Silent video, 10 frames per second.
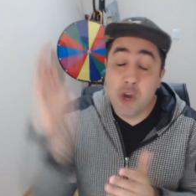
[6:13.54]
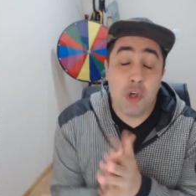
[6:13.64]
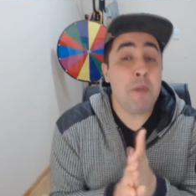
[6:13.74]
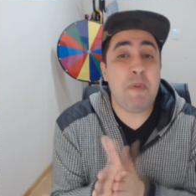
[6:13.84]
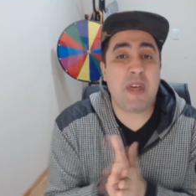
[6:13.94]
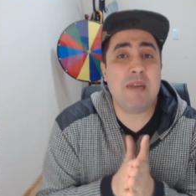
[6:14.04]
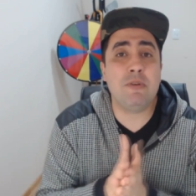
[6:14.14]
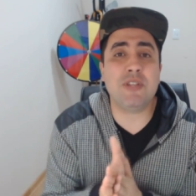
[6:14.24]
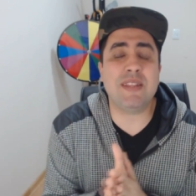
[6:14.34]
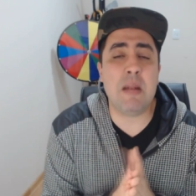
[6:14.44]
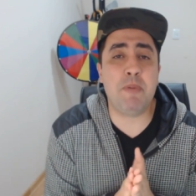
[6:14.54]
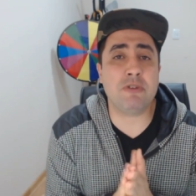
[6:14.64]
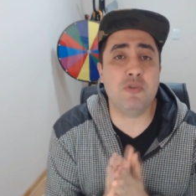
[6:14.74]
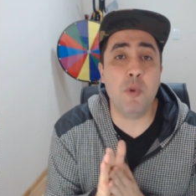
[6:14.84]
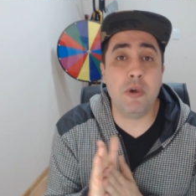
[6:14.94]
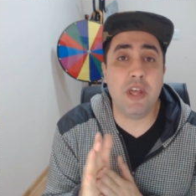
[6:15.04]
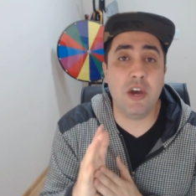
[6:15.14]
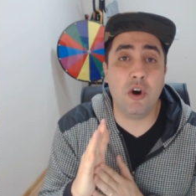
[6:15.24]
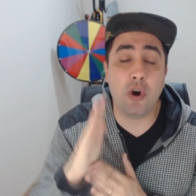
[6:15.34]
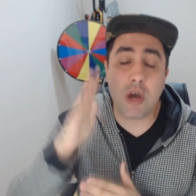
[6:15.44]
Nos despedimos hasta el próximo
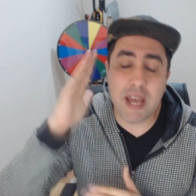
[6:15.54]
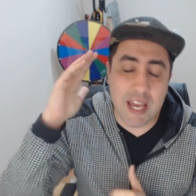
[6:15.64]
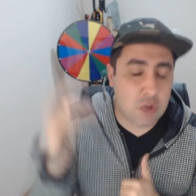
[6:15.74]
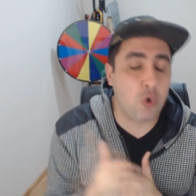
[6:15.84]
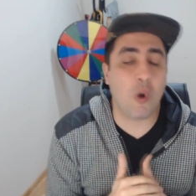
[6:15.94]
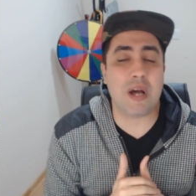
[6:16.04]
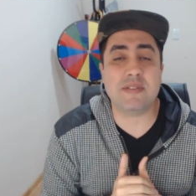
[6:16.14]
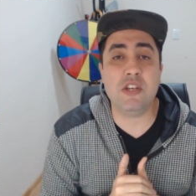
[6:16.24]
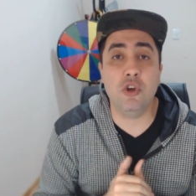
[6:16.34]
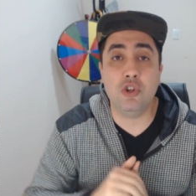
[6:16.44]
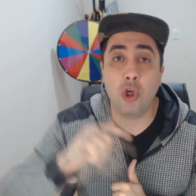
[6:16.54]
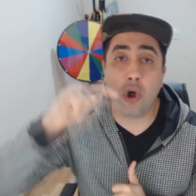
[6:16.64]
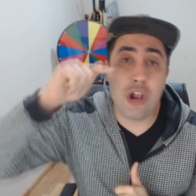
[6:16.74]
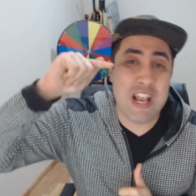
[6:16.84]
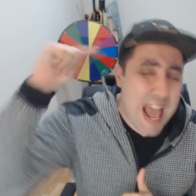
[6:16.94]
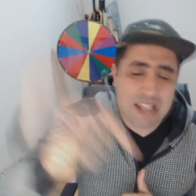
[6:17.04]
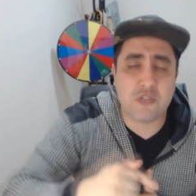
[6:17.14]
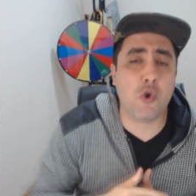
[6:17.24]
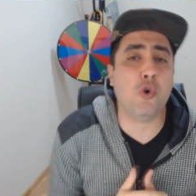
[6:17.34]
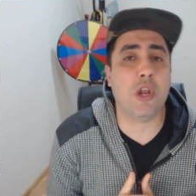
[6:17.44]
video. Esto ha sido todo. Like,
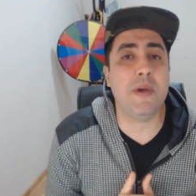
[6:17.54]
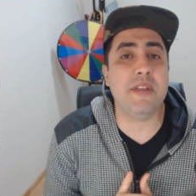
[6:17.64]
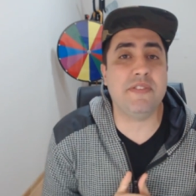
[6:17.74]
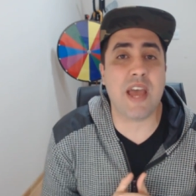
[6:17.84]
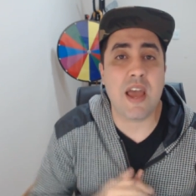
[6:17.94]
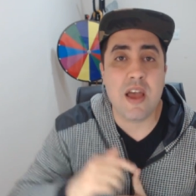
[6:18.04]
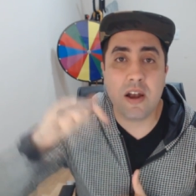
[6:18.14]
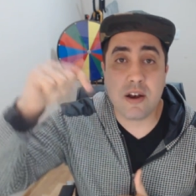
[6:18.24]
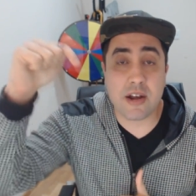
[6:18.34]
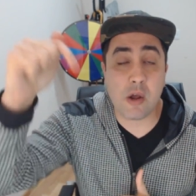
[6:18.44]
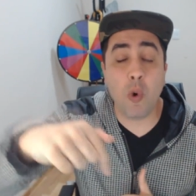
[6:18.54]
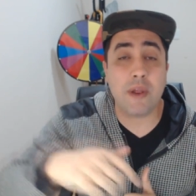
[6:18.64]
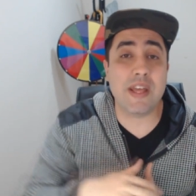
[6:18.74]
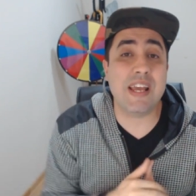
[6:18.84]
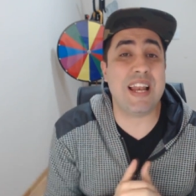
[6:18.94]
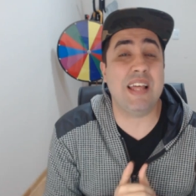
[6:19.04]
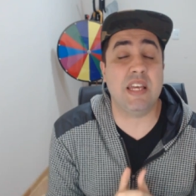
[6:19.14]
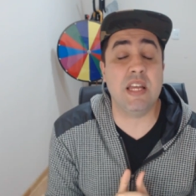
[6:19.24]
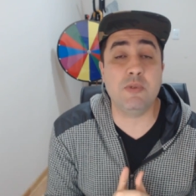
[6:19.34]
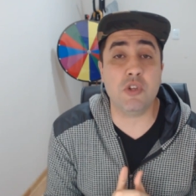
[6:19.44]
suscribirse. Recuerden que en la
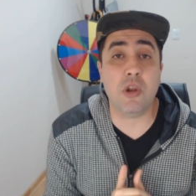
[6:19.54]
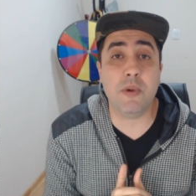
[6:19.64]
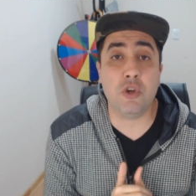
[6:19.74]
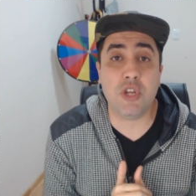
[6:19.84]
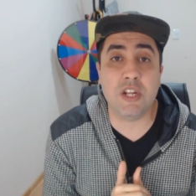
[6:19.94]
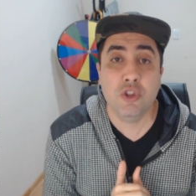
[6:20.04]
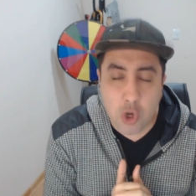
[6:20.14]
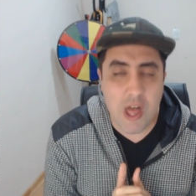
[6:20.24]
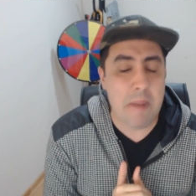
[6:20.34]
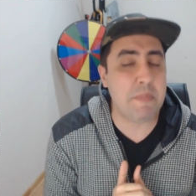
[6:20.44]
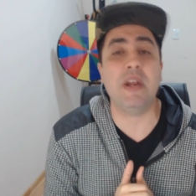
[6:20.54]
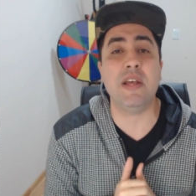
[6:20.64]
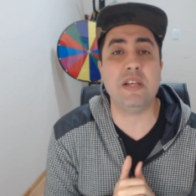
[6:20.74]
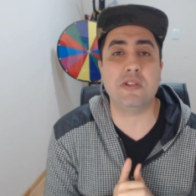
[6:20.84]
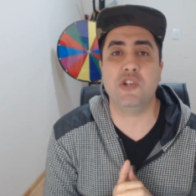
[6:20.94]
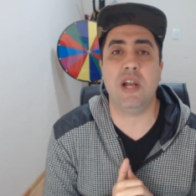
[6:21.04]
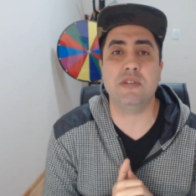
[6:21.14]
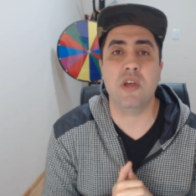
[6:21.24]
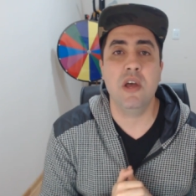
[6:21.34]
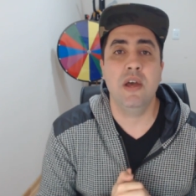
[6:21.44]
descripción del video tienen todas mis redes
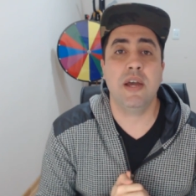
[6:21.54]
sociales.